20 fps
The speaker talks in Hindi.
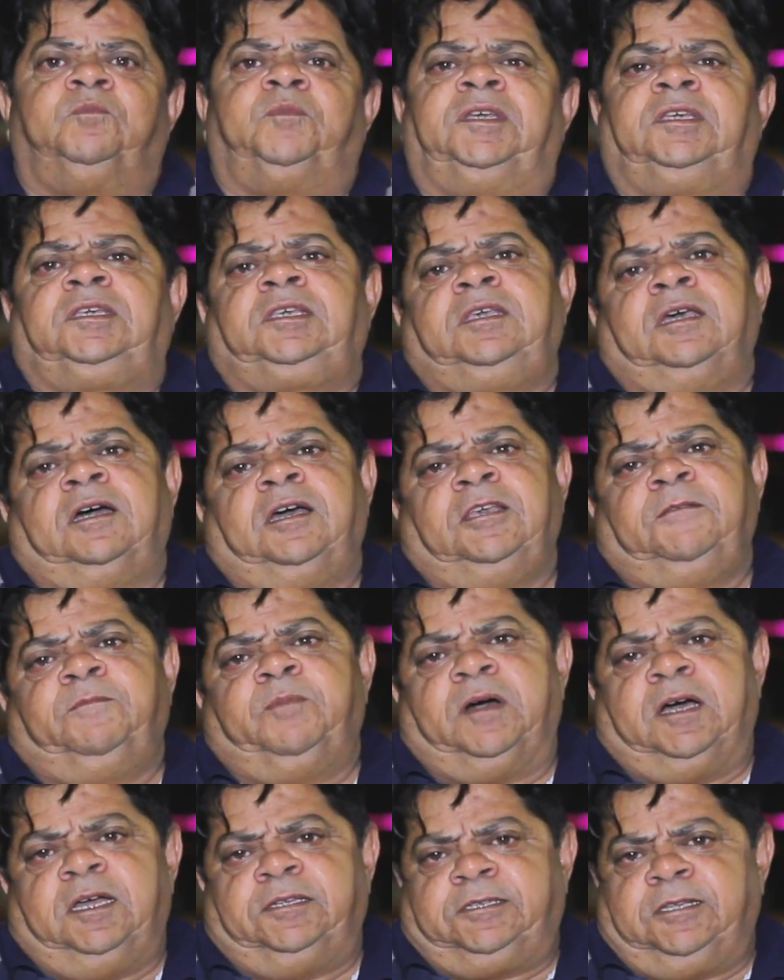भाई क्या ही
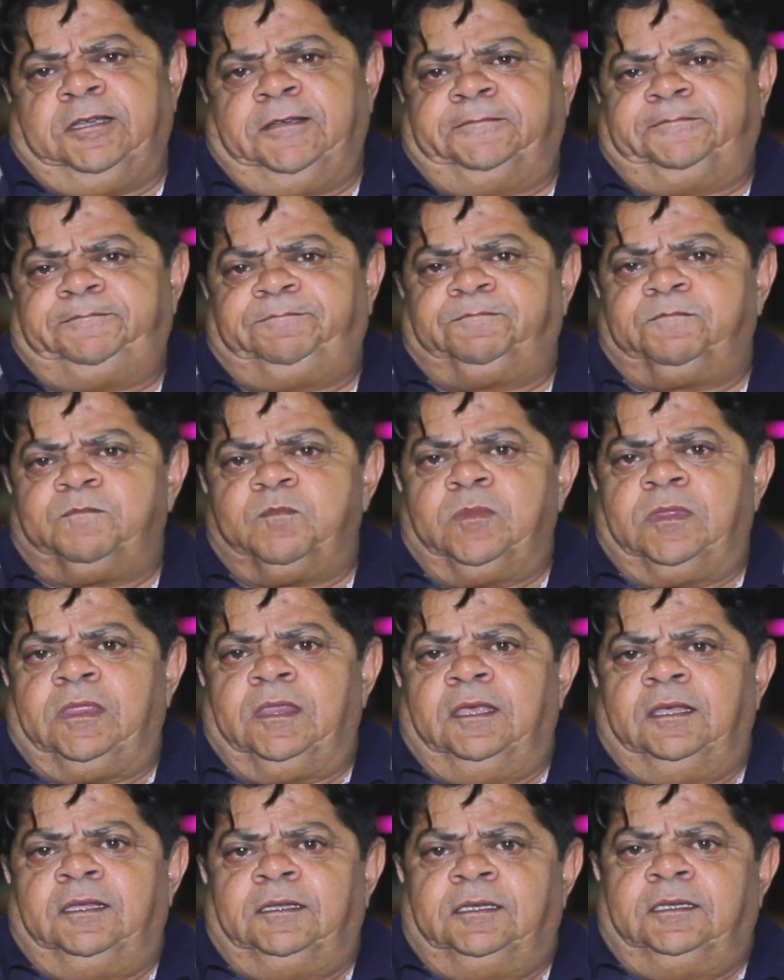बात है
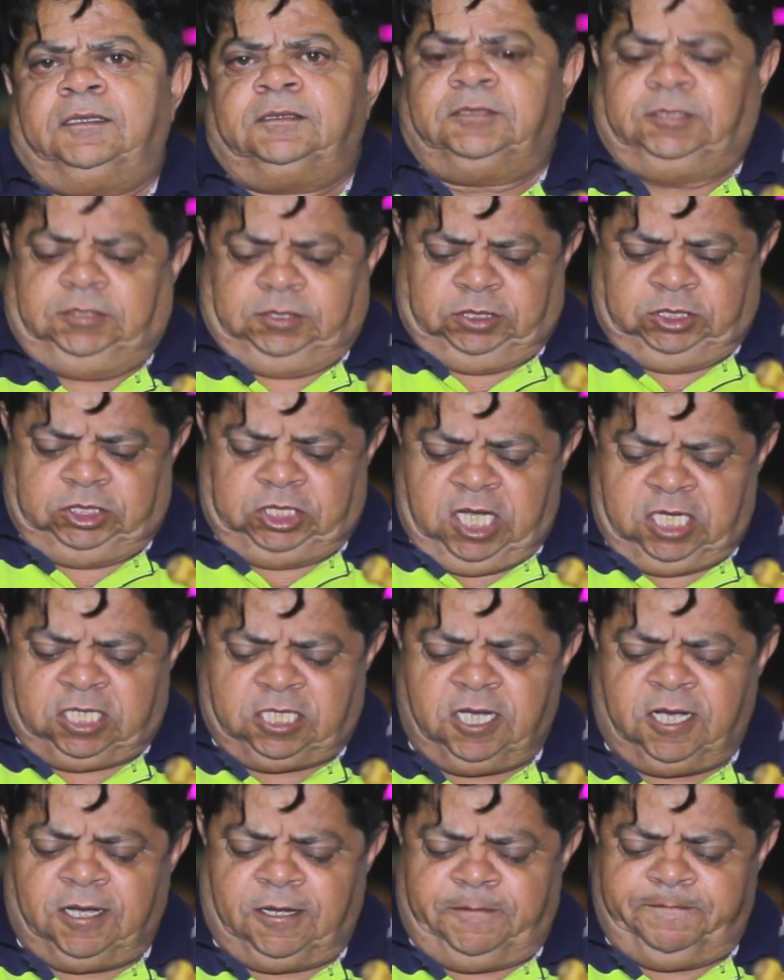
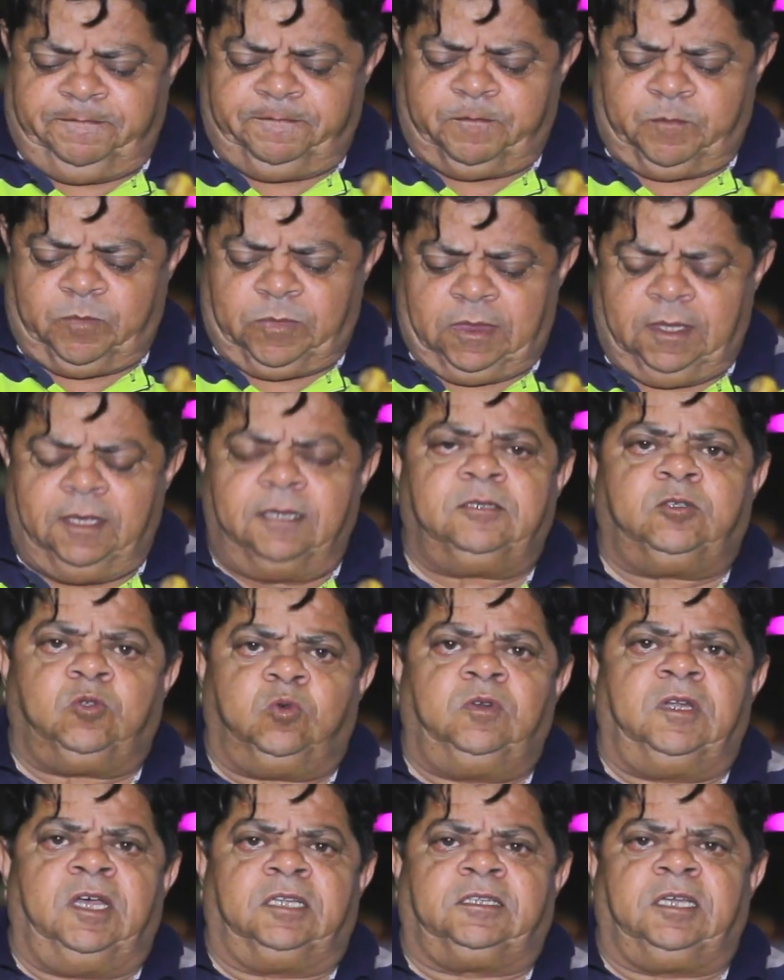जैसा
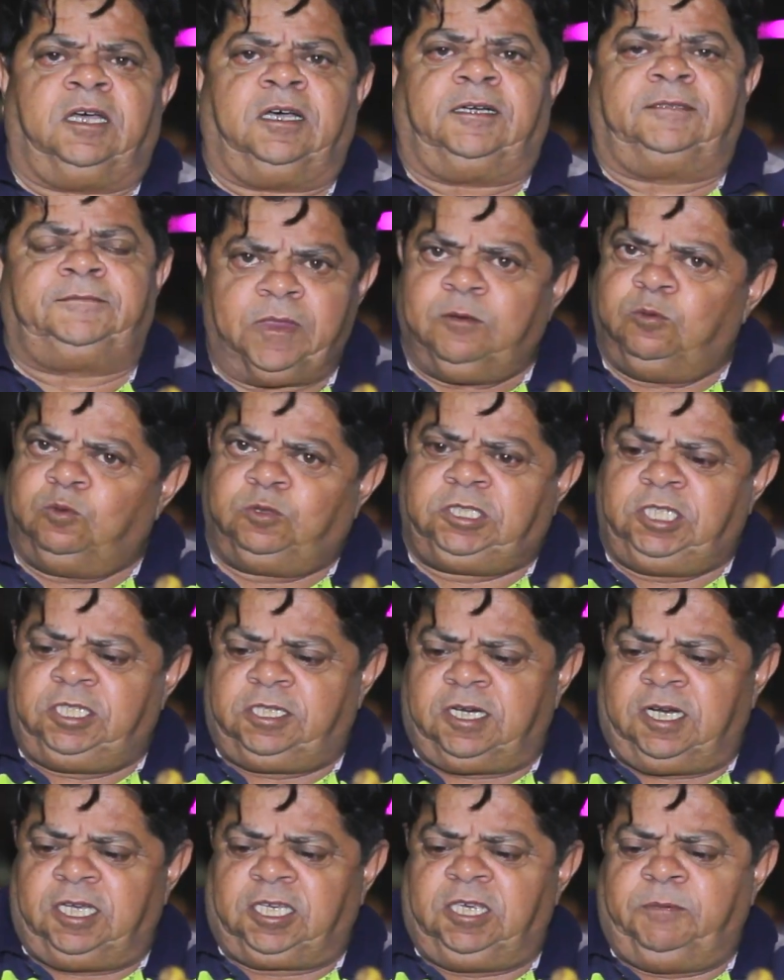सुना था उसी
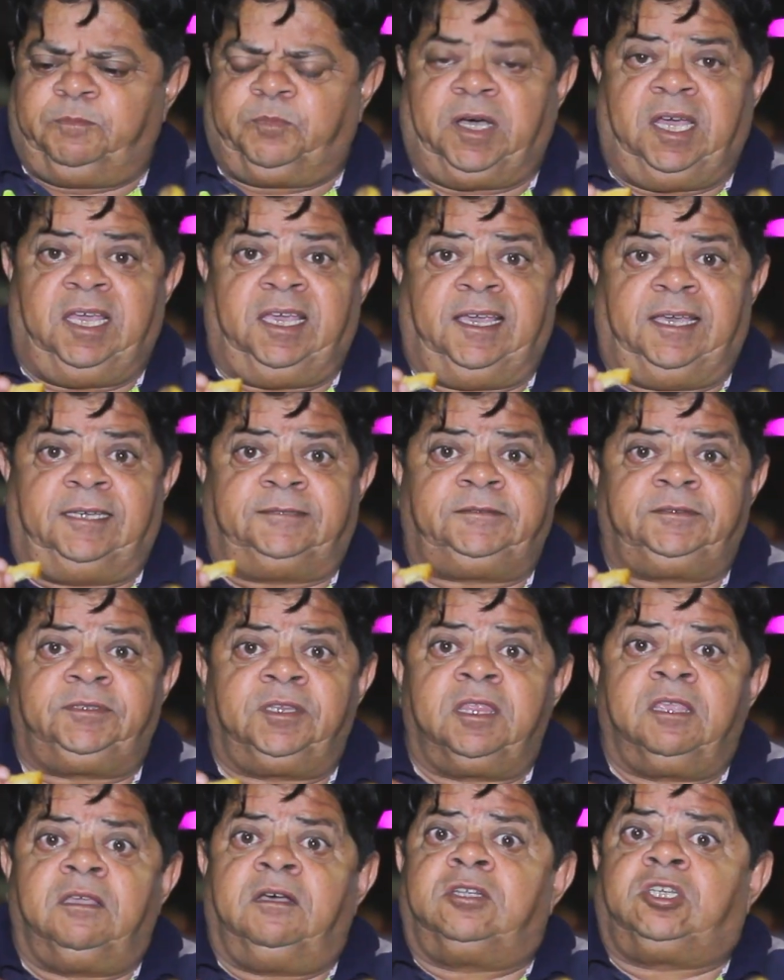तरह की पाया
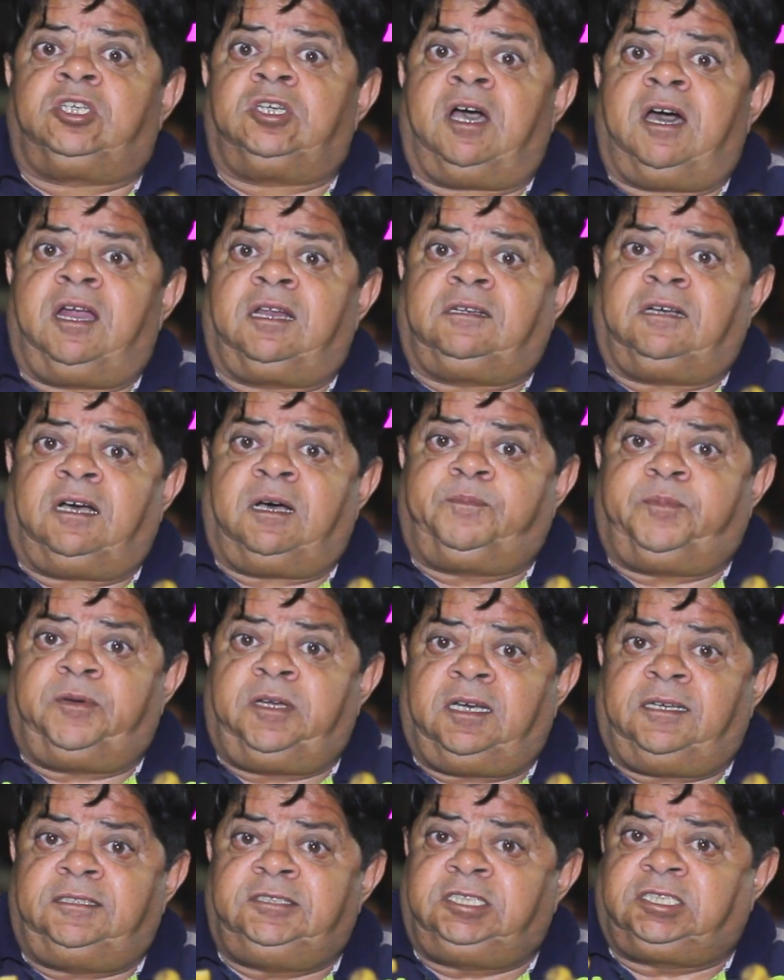है अचार का
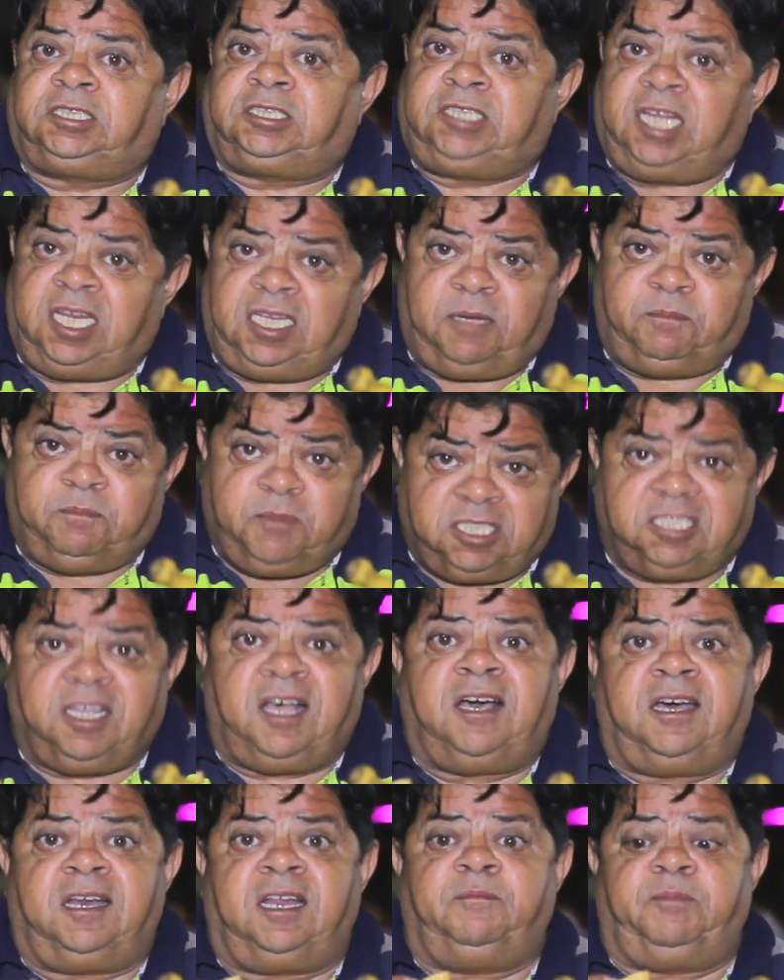अपना एक ज़्यादा मज़ा
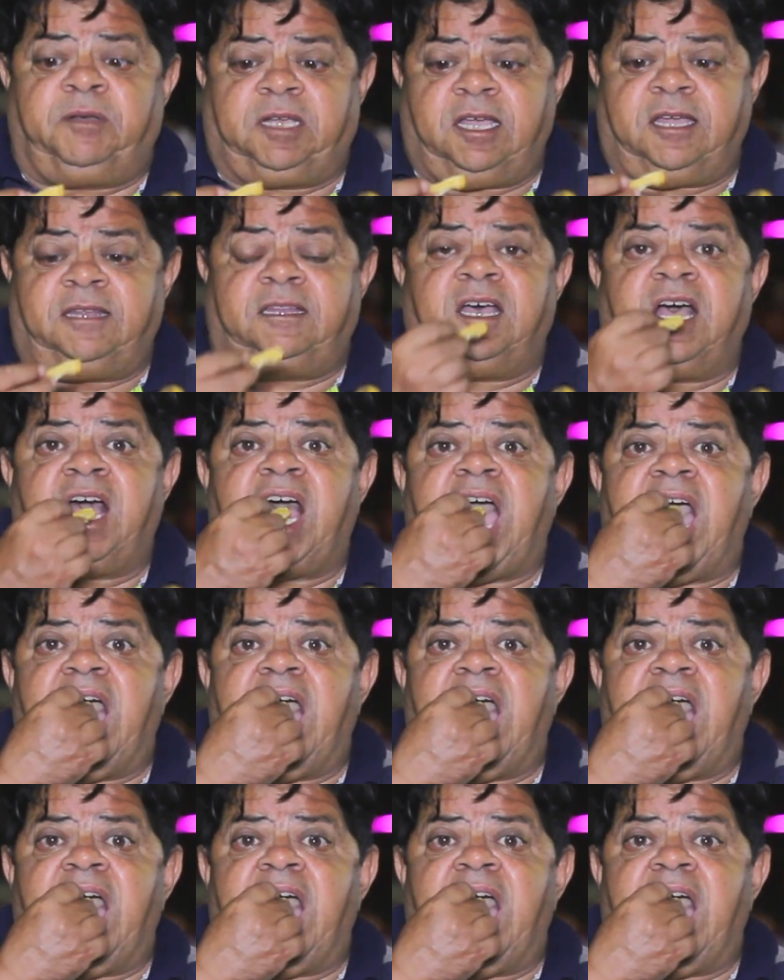आ रहा है बकायदा